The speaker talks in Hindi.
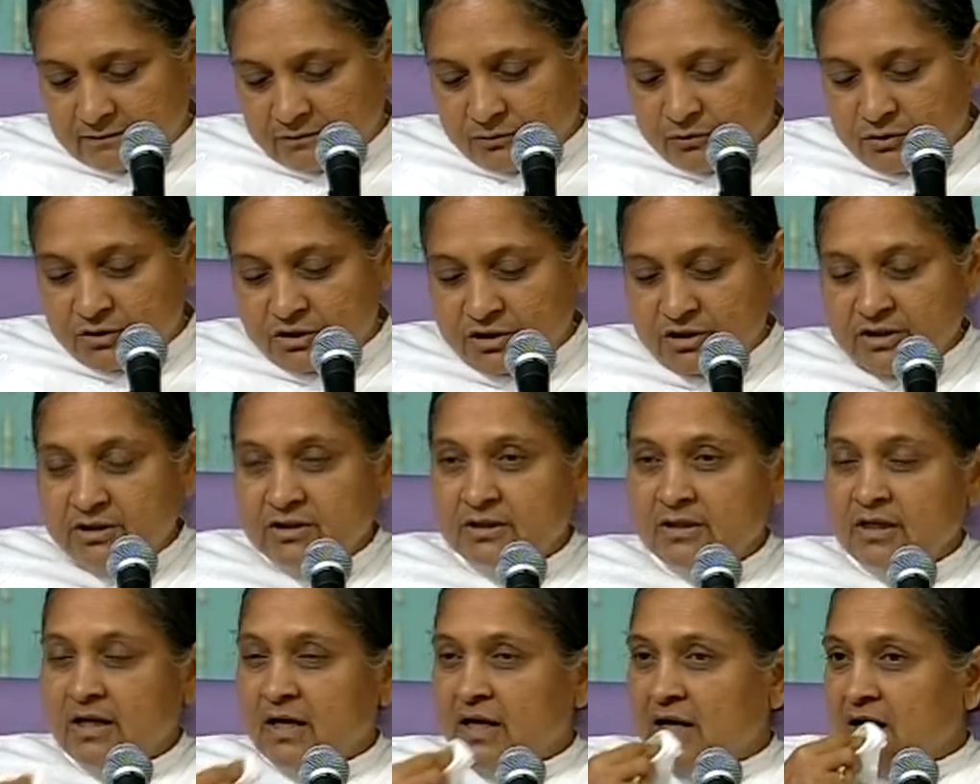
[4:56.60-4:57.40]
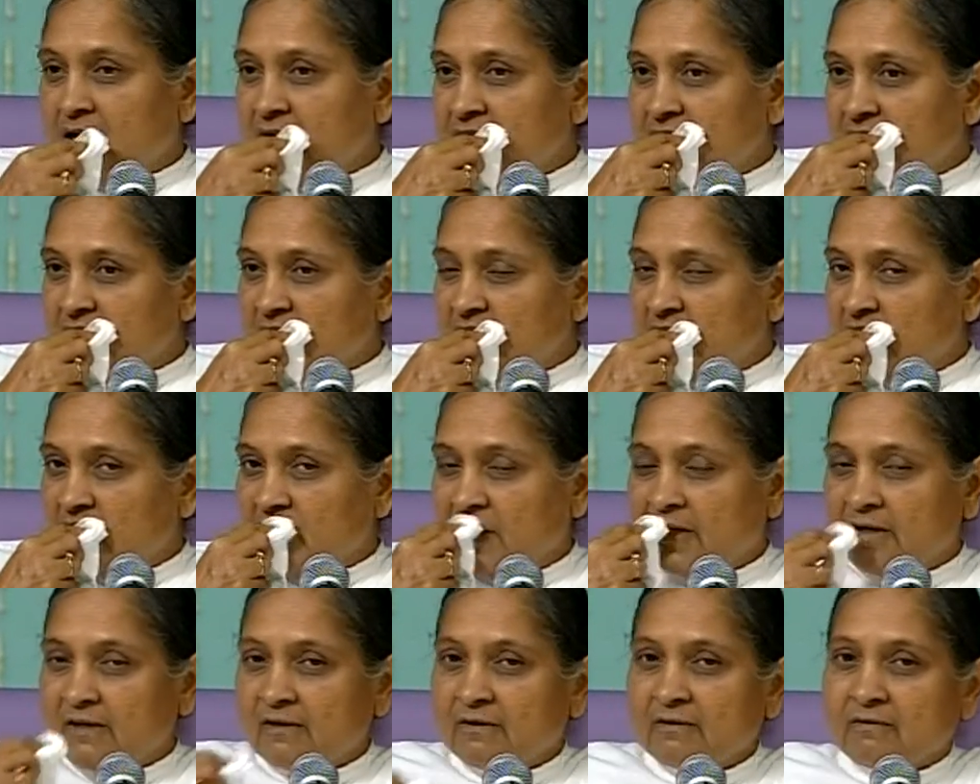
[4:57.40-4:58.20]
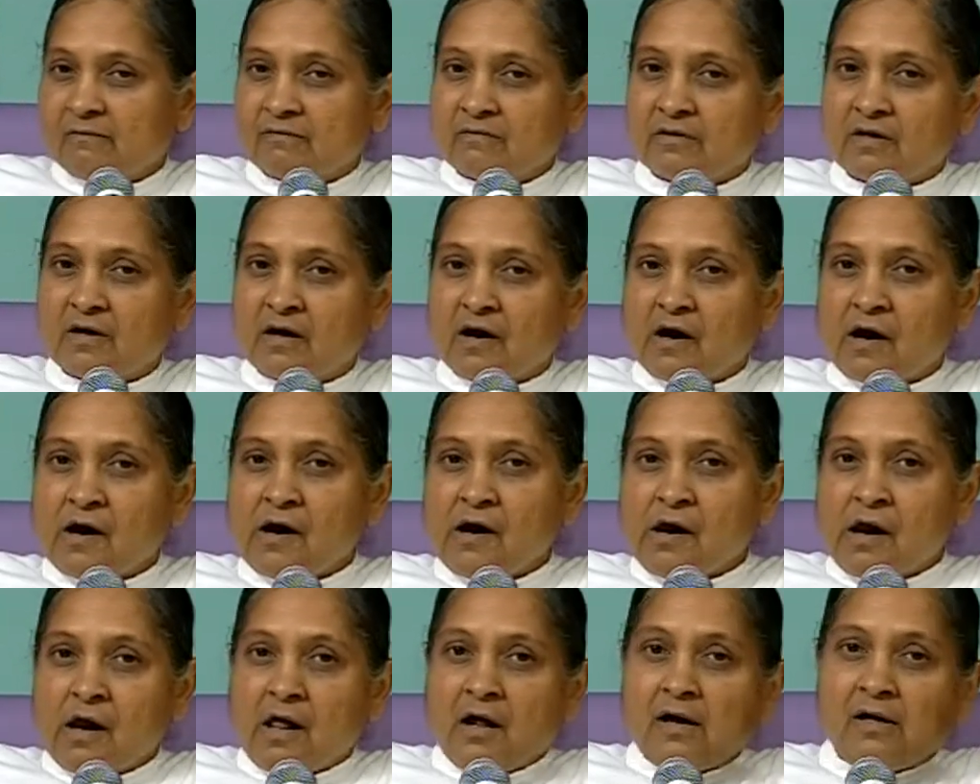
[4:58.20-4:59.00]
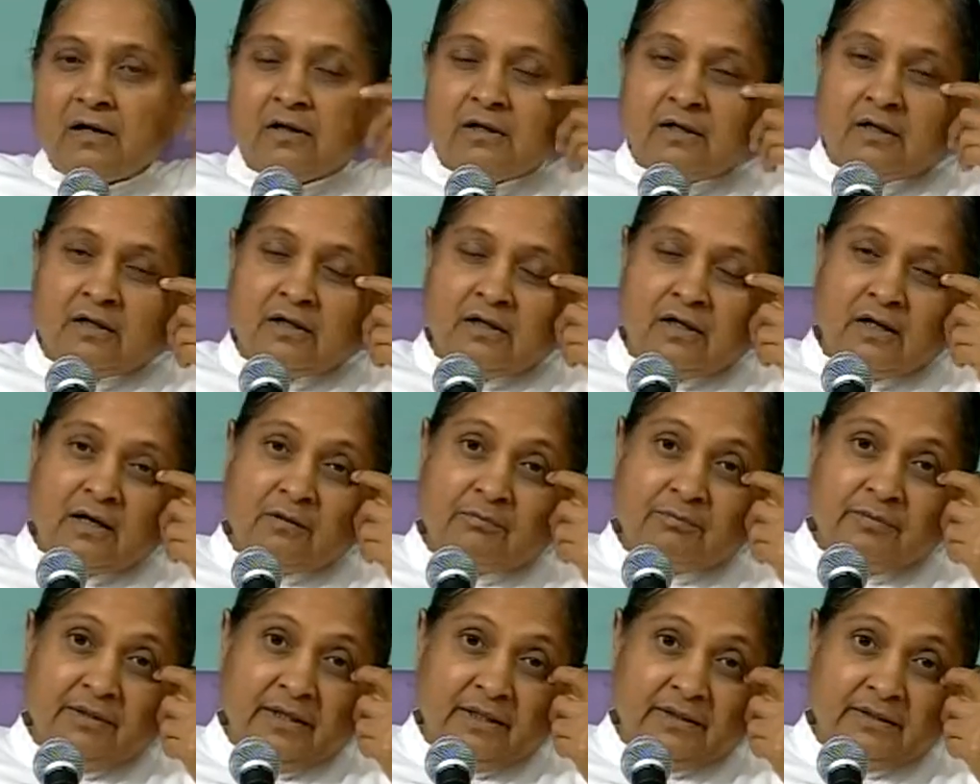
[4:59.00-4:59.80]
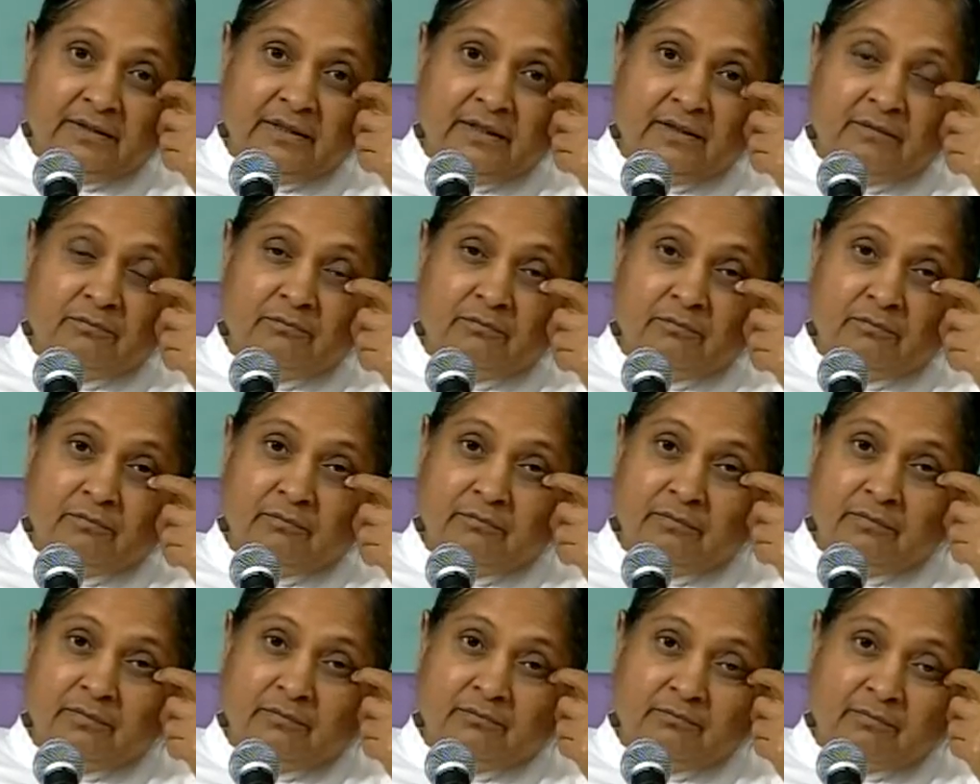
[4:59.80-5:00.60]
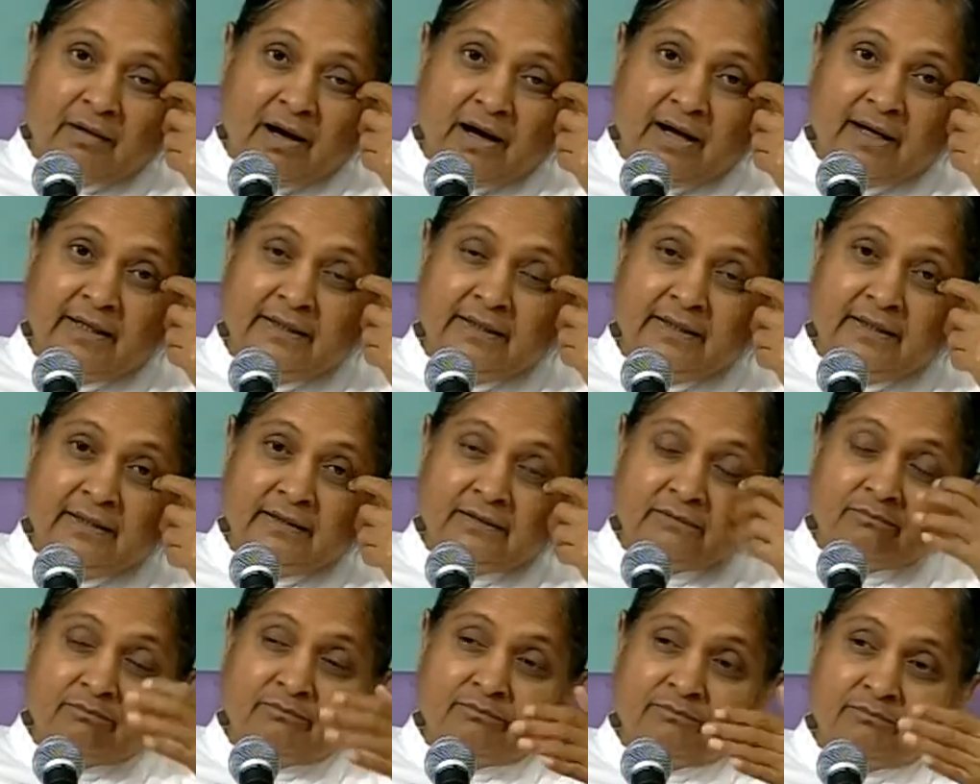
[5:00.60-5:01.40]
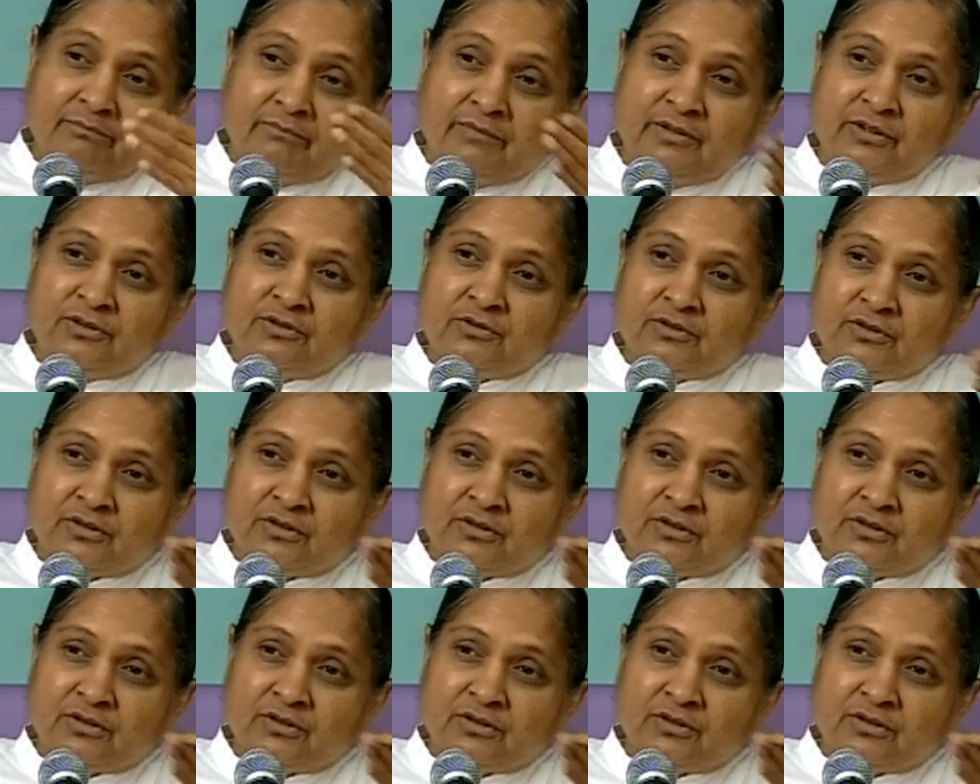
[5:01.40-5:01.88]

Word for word: उचित का कार्य है अपने अंदर बाह्य में तो